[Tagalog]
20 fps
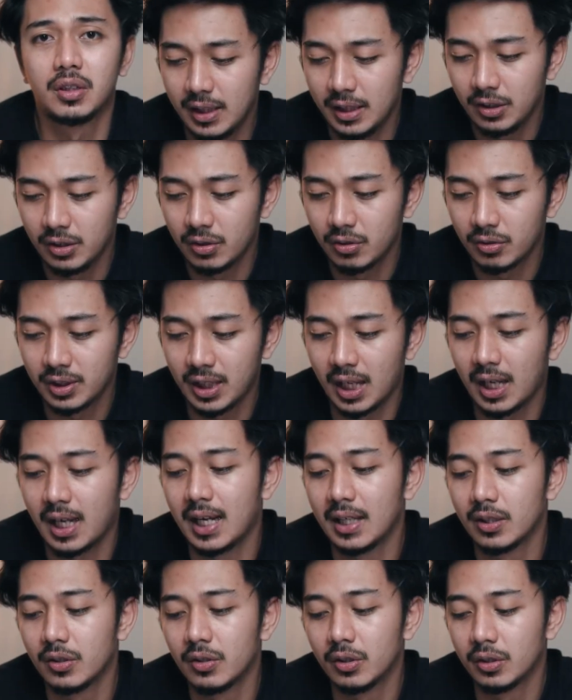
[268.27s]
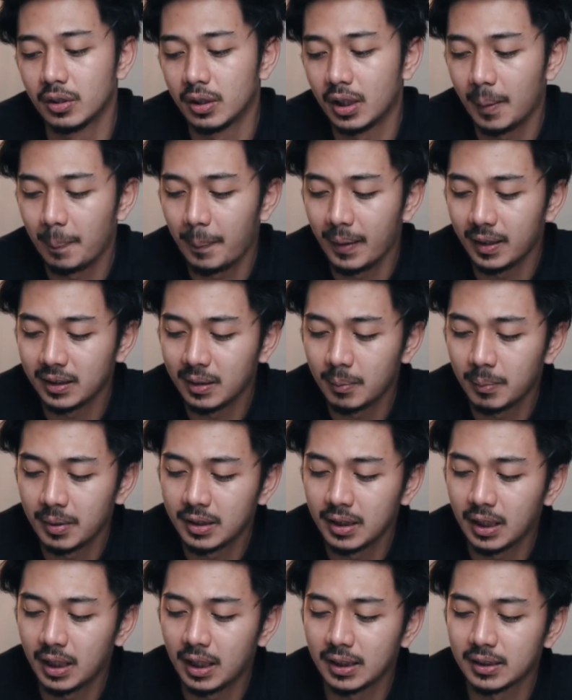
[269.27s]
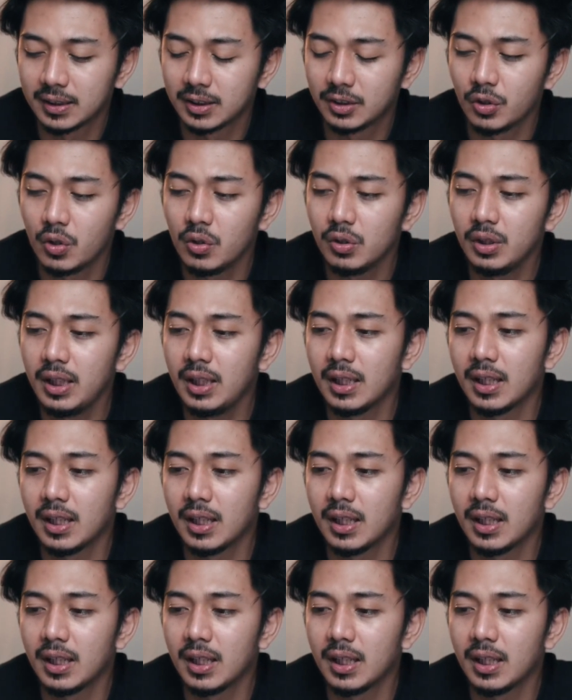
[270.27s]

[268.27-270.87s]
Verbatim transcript: Yan yung sa Canon. Kapag naman naka-Sony